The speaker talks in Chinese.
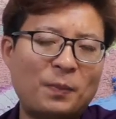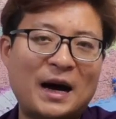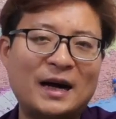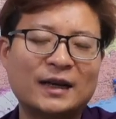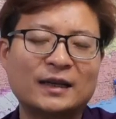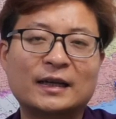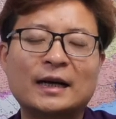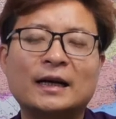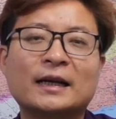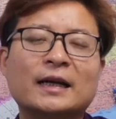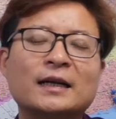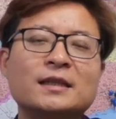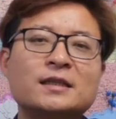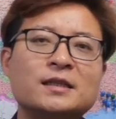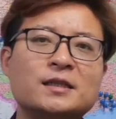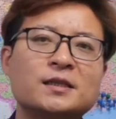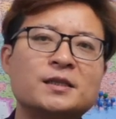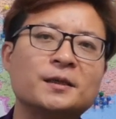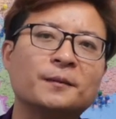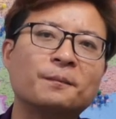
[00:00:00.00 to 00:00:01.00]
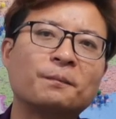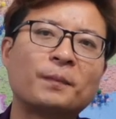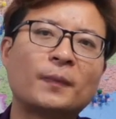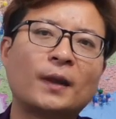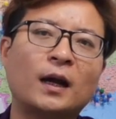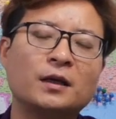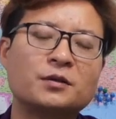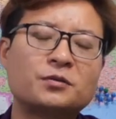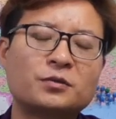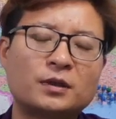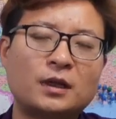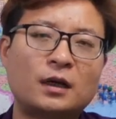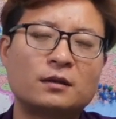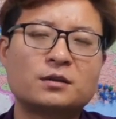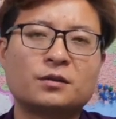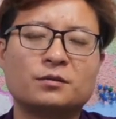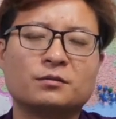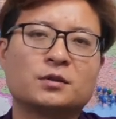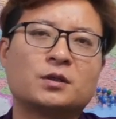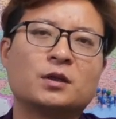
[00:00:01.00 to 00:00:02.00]
扒得干干净净啊，就是到
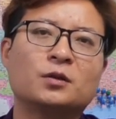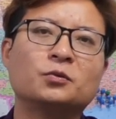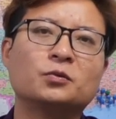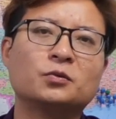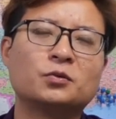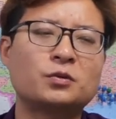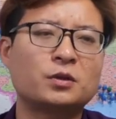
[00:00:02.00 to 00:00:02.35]
这种程度。